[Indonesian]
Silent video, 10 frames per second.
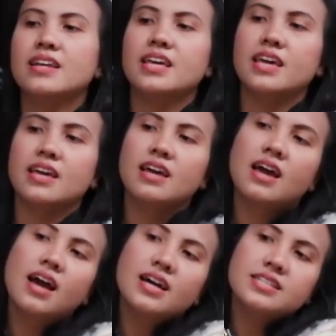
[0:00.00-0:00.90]
Nih.
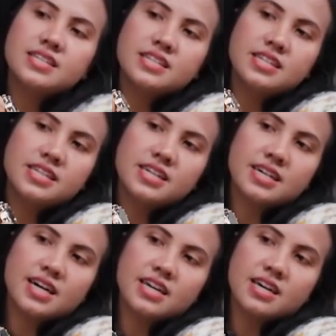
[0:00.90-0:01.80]
Jadi
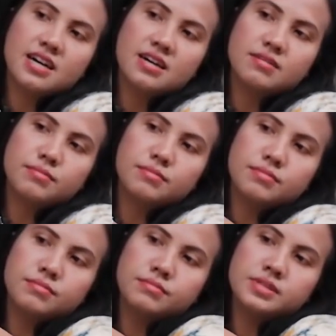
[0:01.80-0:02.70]
dia kayak
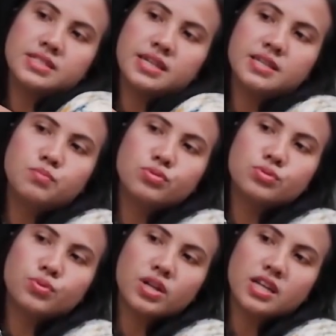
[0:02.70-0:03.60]
menjadi
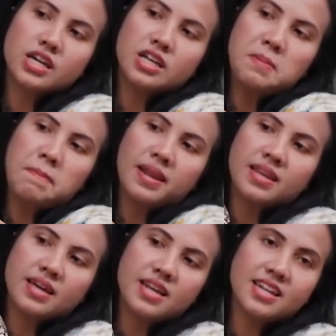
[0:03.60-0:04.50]
busur ini ke
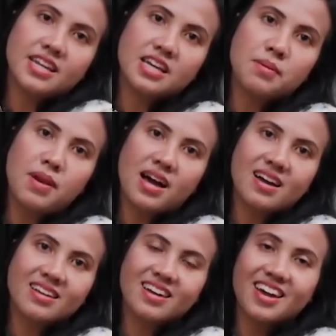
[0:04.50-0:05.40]
depannya dan ini ke
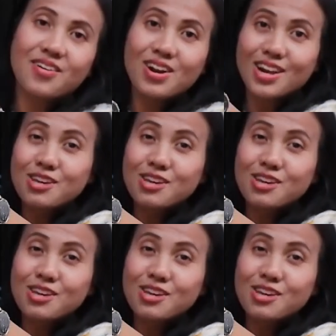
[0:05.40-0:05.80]
belakangnya kayak orang